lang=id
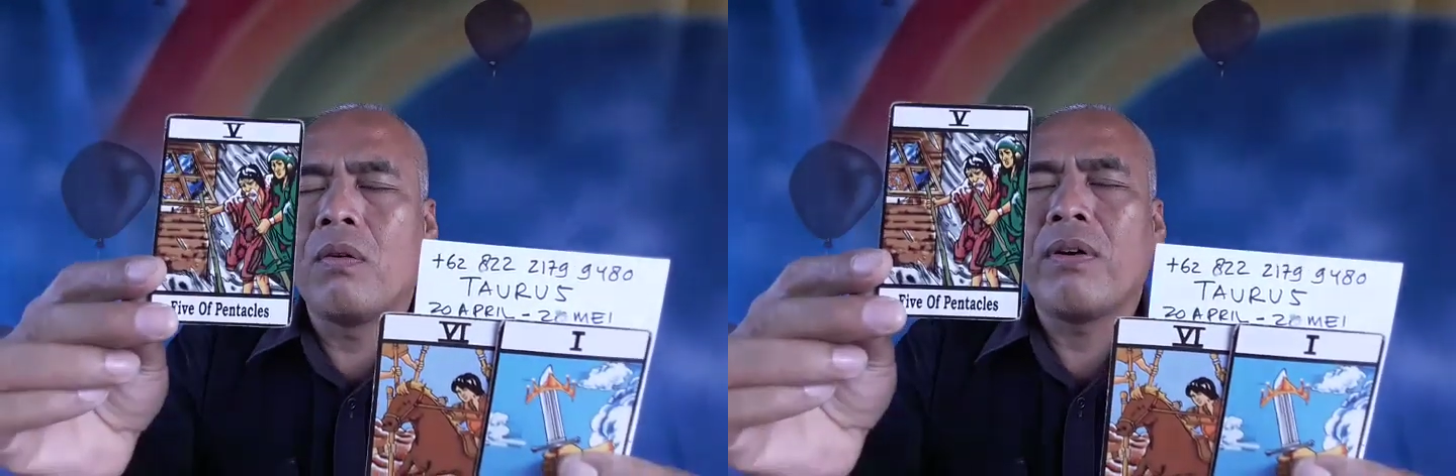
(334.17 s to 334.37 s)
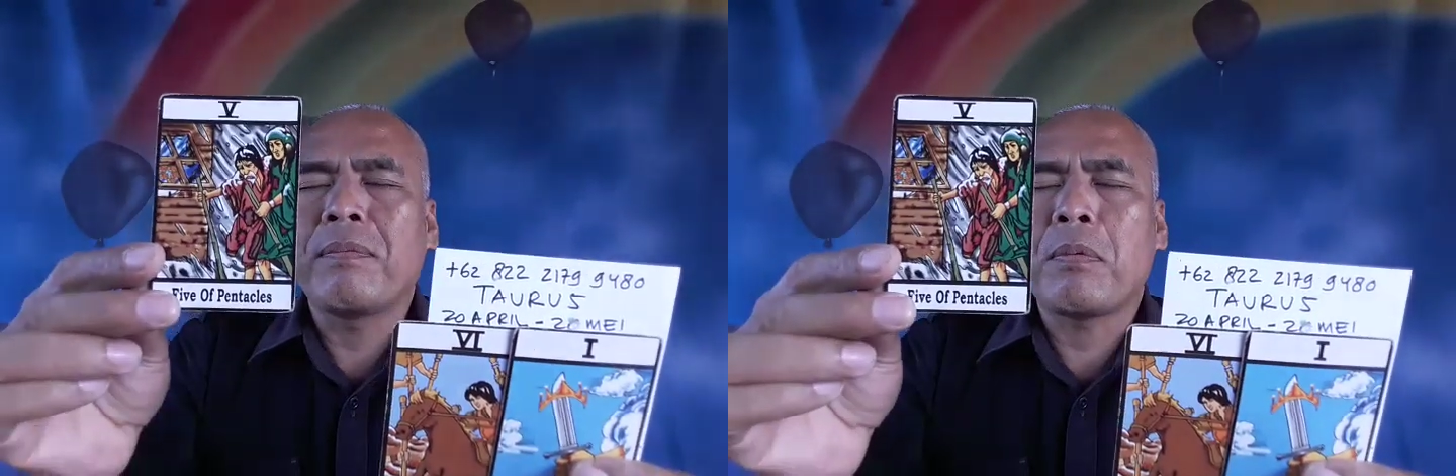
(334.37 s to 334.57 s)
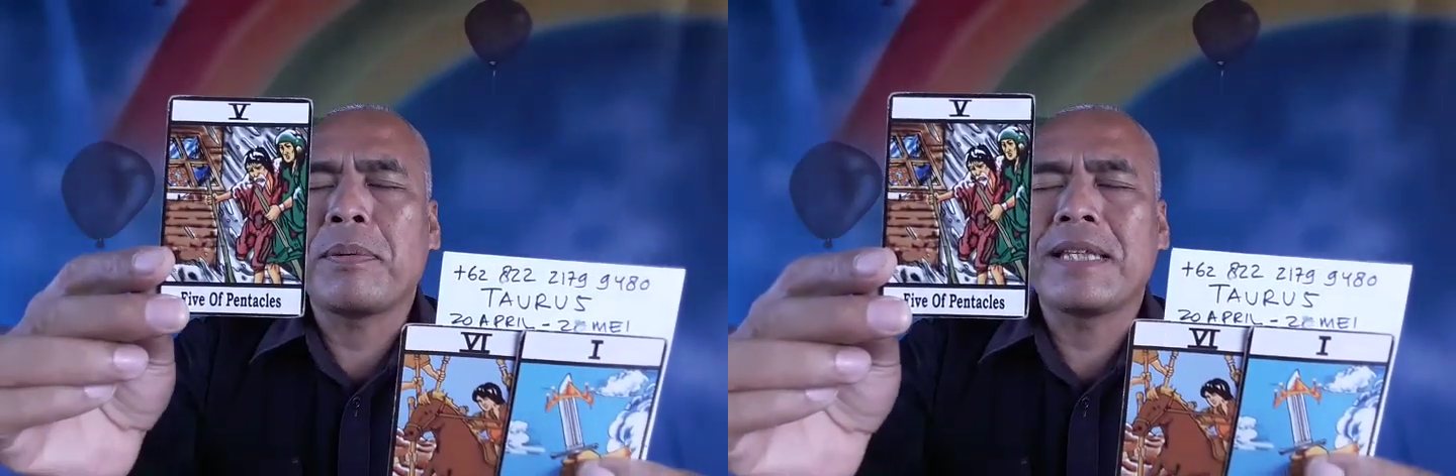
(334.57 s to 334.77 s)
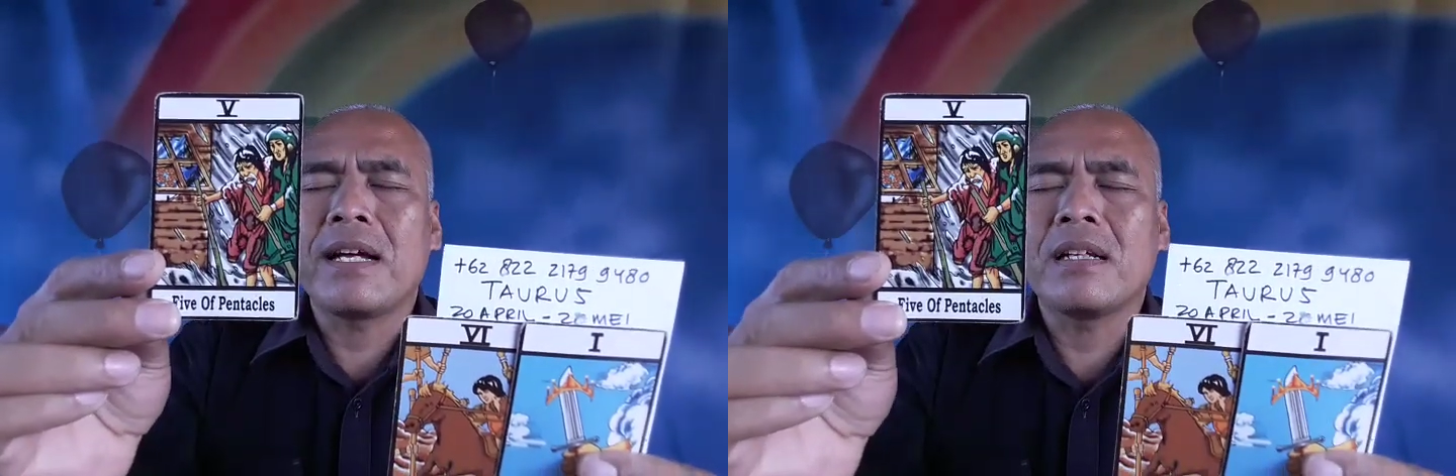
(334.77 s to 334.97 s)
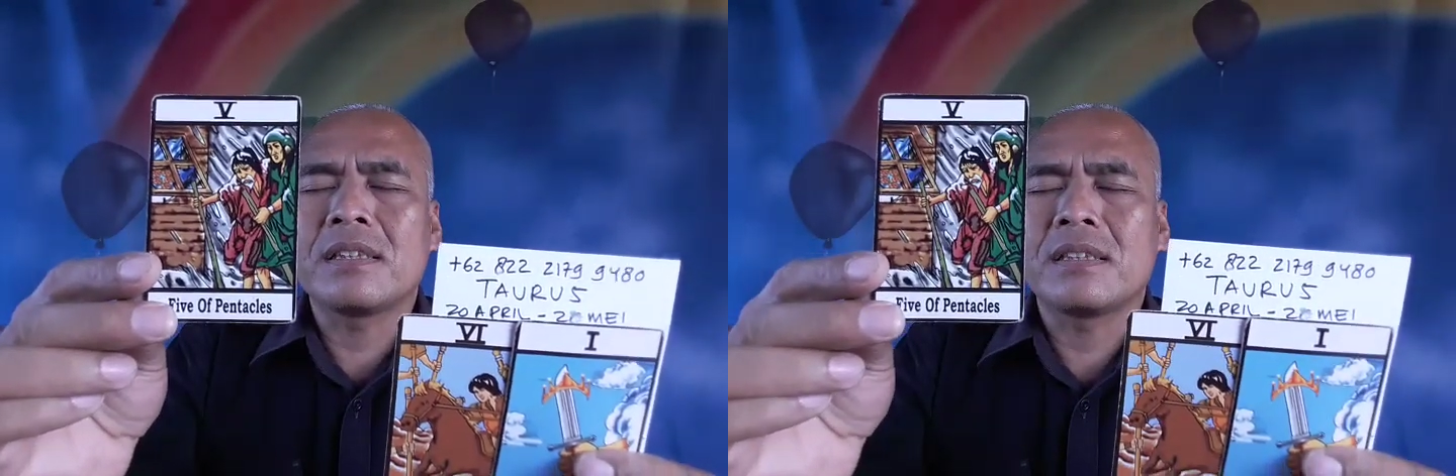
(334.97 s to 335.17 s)
Five of
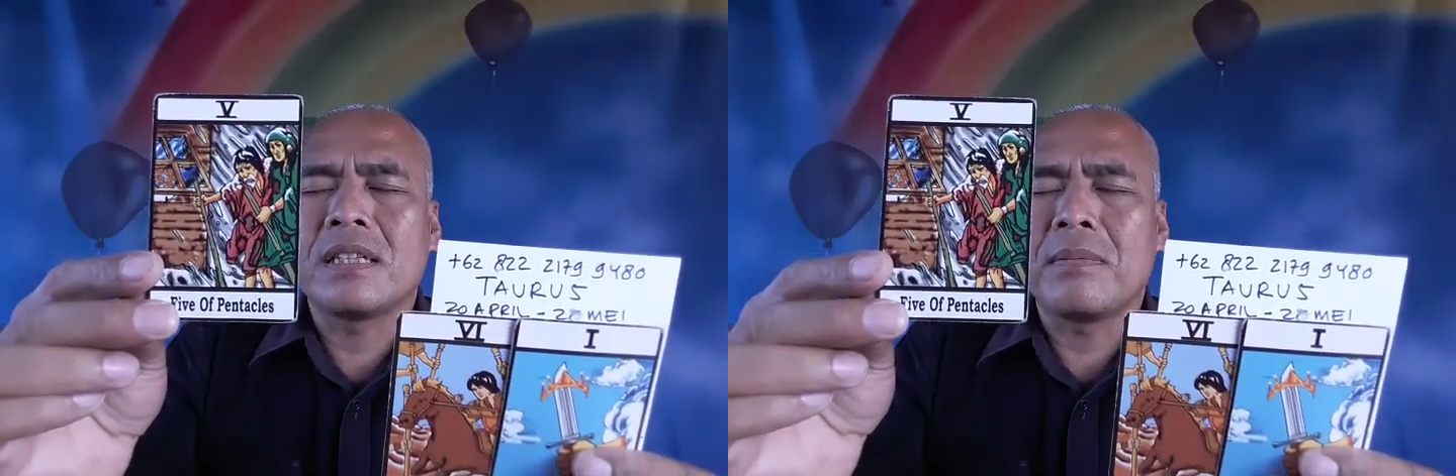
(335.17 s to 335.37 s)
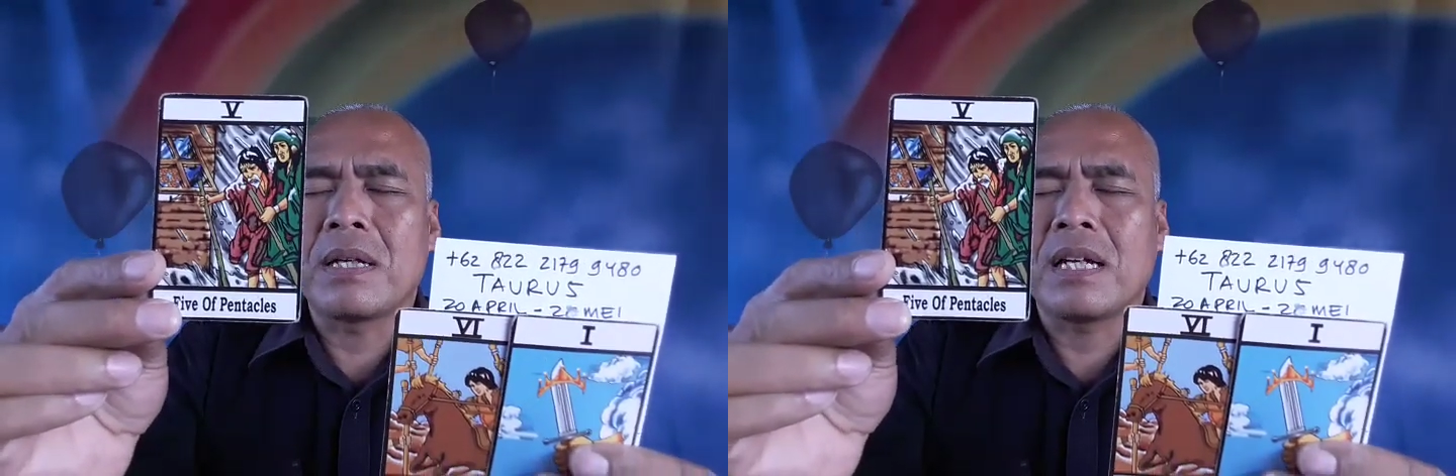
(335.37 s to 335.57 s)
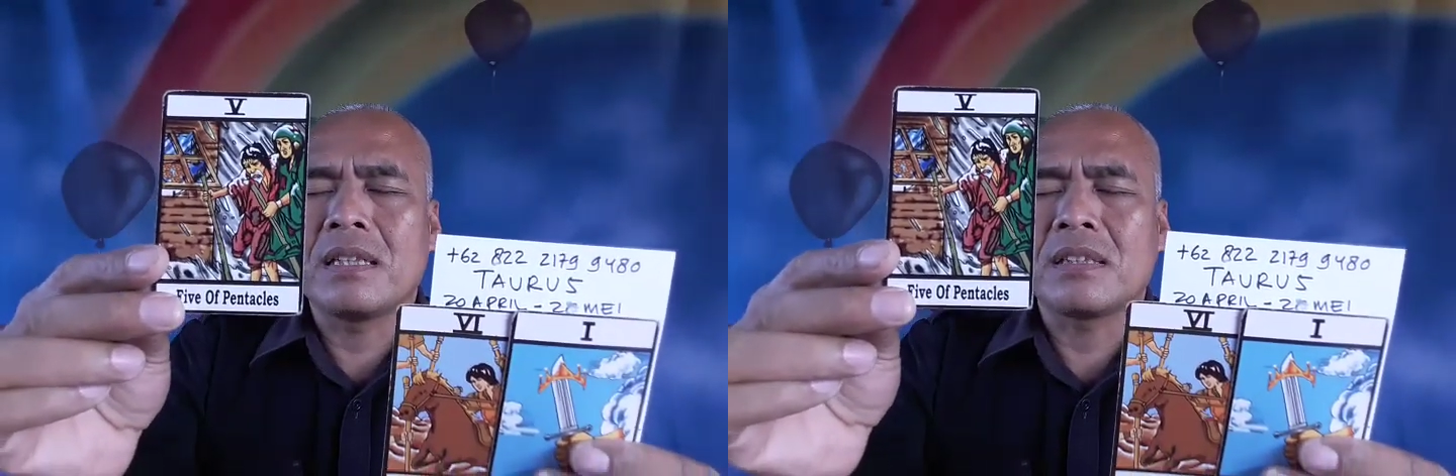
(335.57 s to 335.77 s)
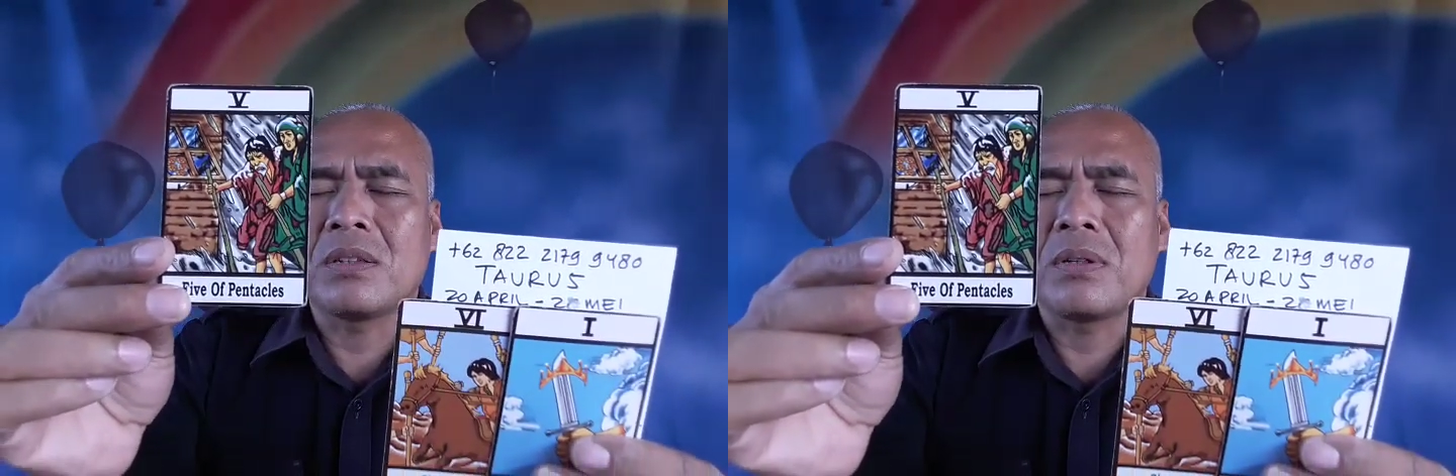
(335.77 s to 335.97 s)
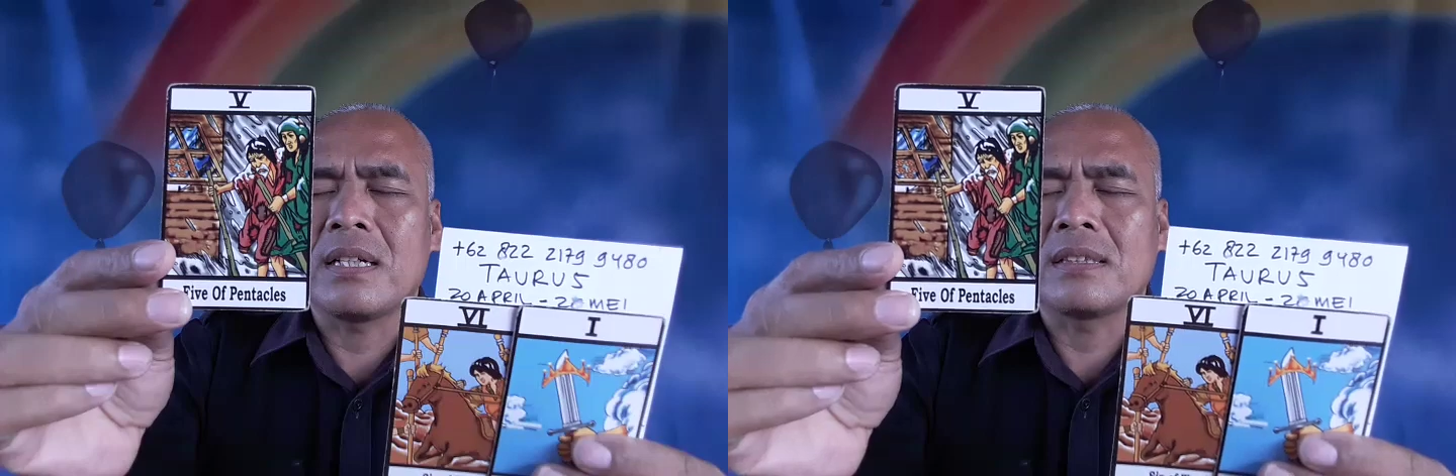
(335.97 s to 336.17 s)
Pentacles digambarkan
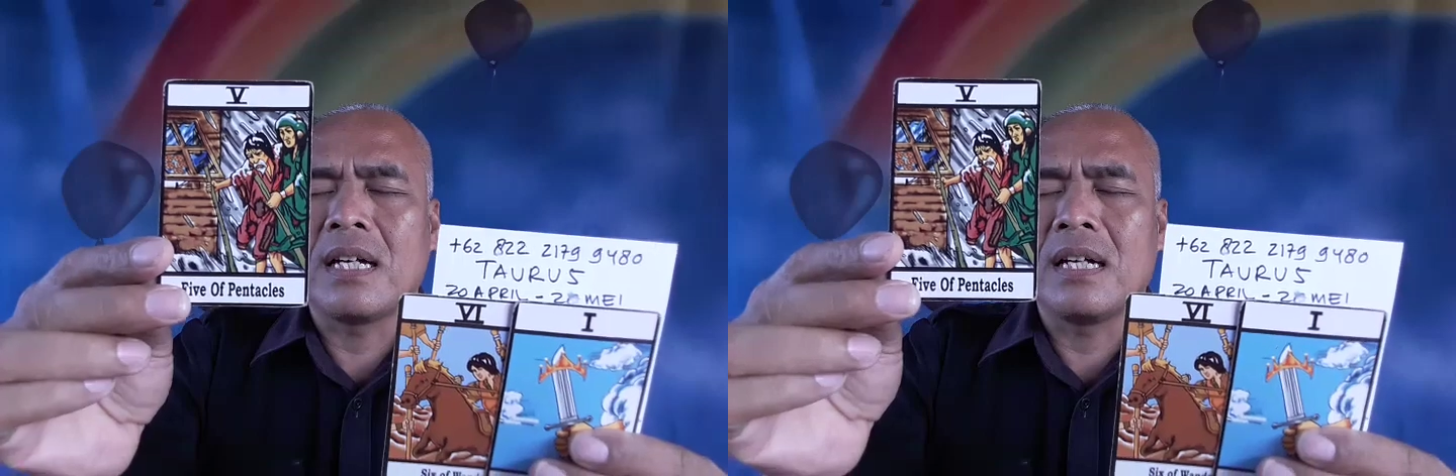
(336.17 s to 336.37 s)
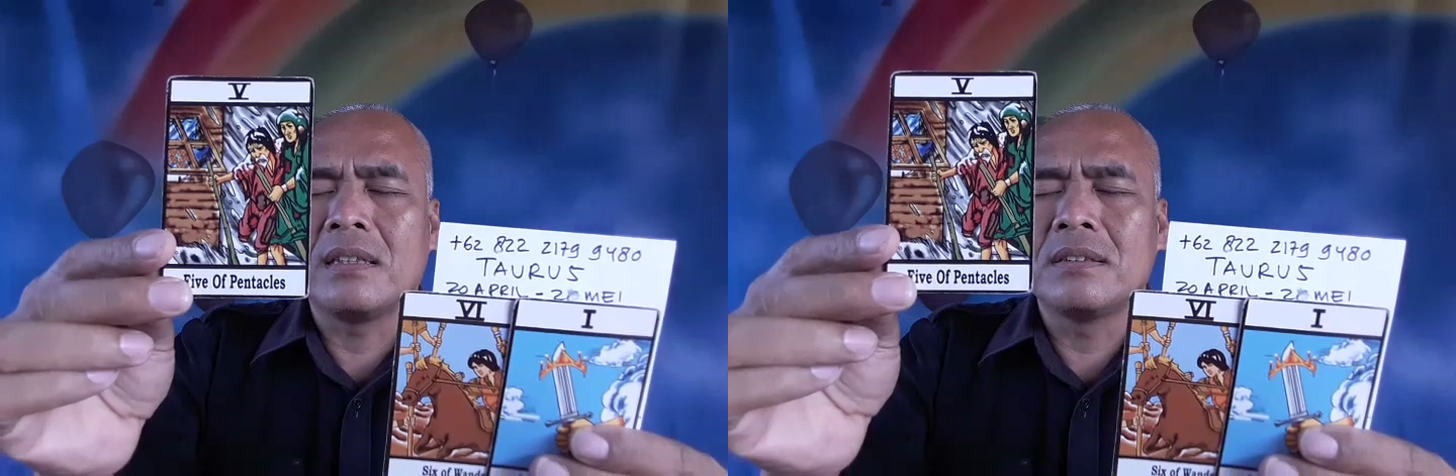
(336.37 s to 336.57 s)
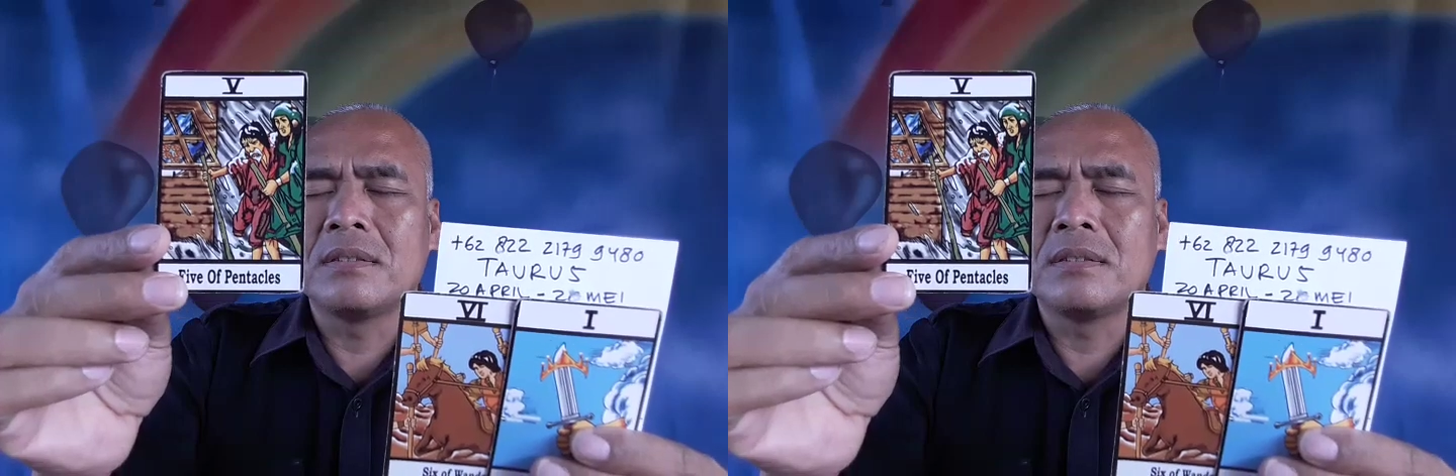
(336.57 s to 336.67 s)
seseorang sedang